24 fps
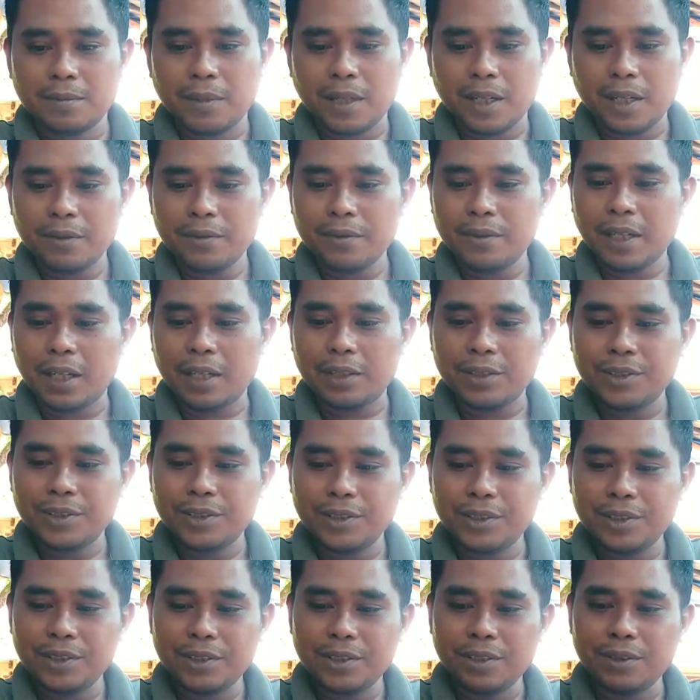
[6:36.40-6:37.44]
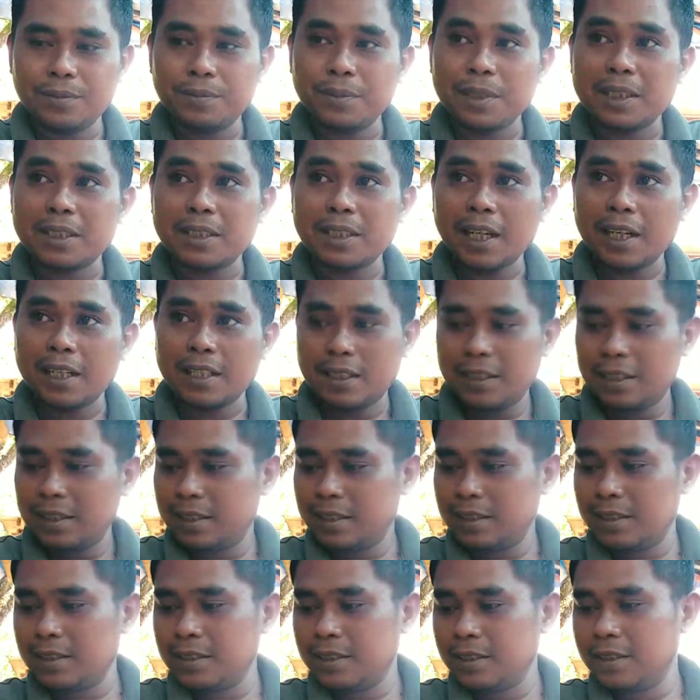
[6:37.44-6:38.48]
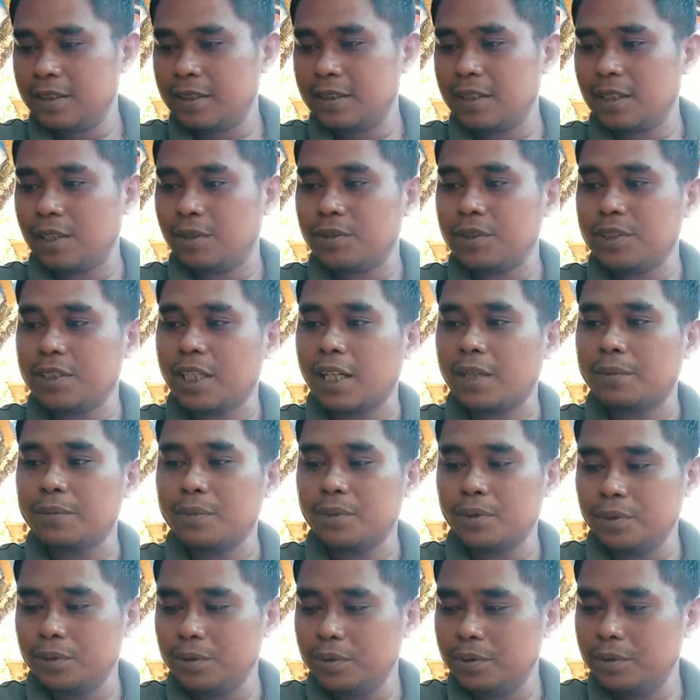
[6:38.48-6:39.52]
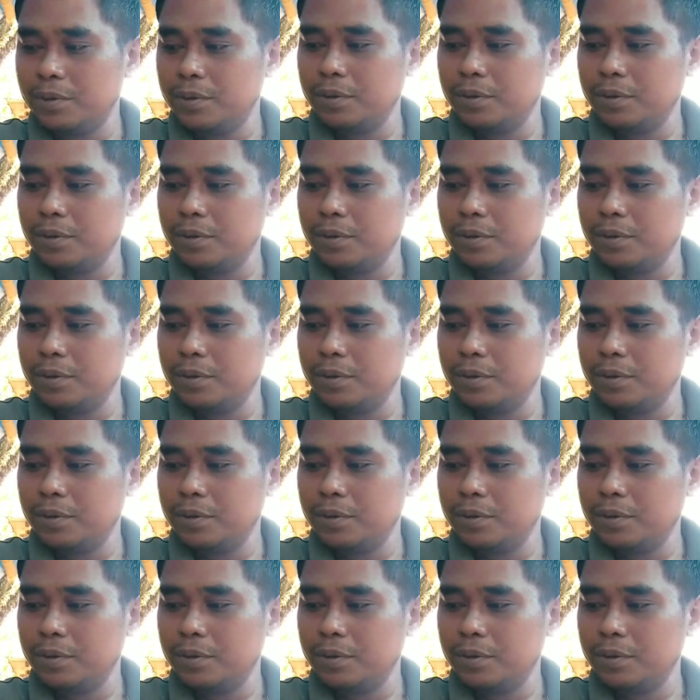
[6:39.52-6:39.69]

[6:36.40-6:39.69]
maaf daun pisang daun jambu